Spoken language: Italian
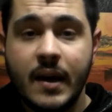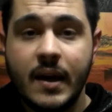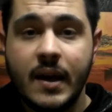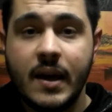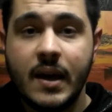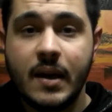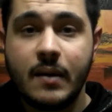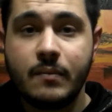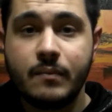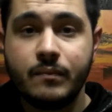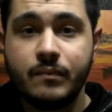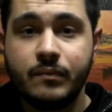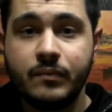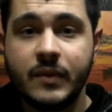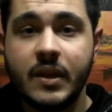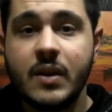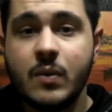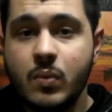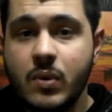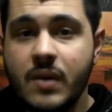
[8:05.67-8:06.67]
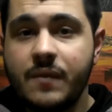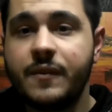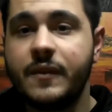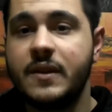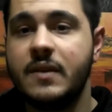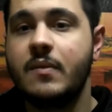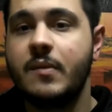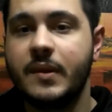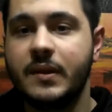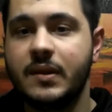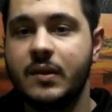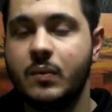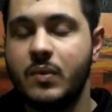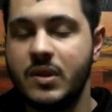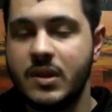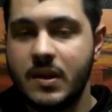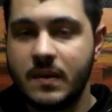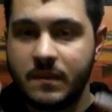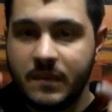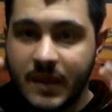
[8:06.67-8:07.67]
E, ehm, e qui effettivamente
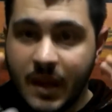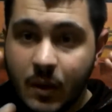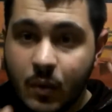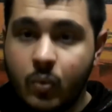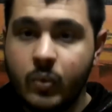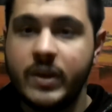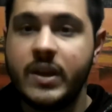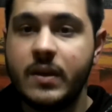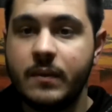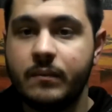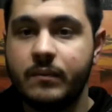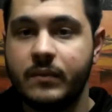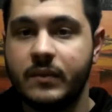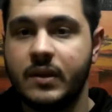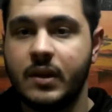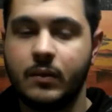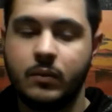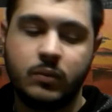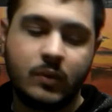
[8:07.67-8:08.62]
quindi da qui, da,